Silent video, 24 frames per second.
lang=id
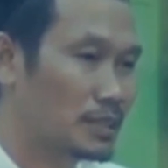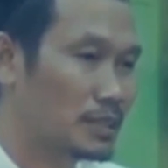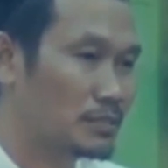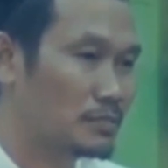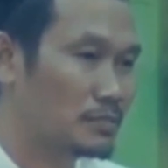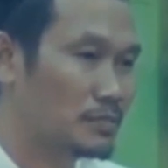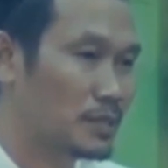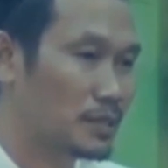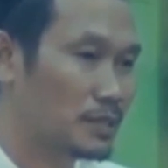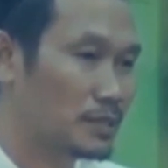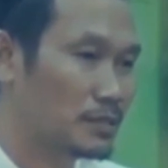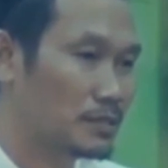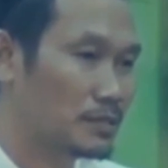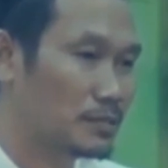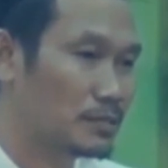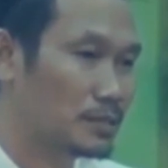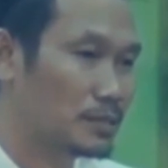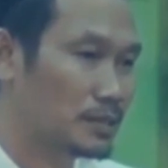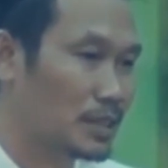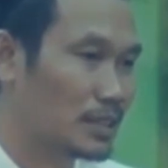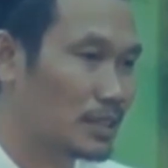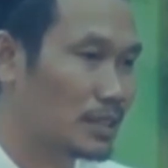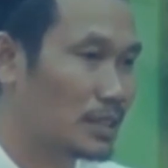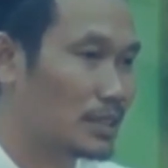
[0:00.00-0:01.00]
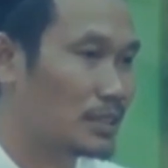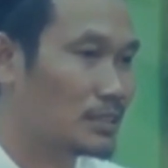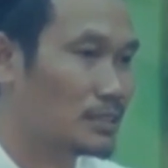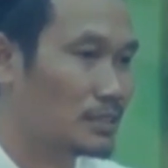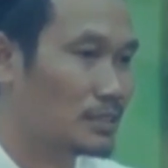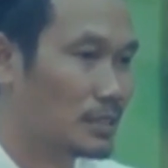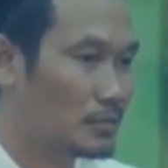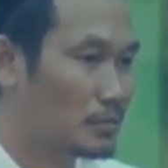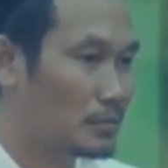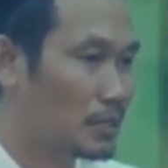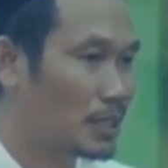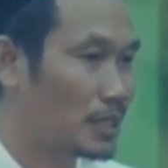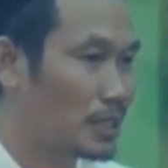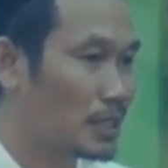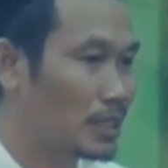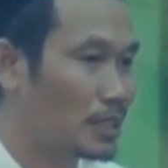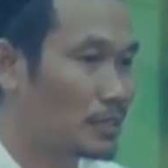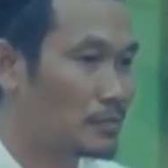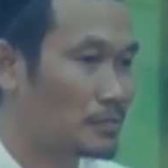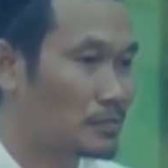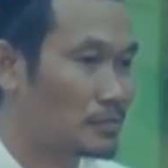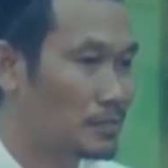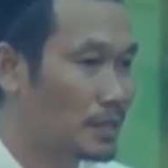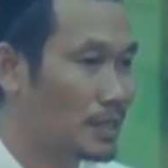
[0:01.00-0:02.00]
wa nisbatus salah sawal
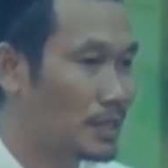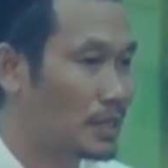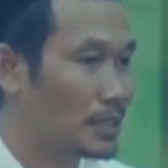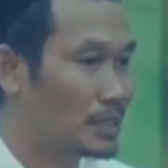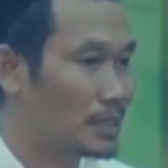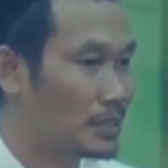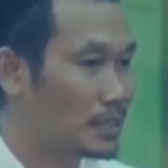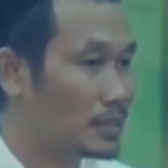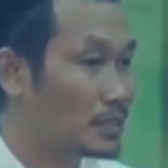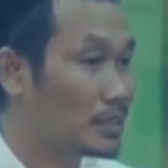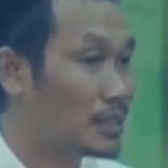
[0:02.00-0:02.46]
arba'ah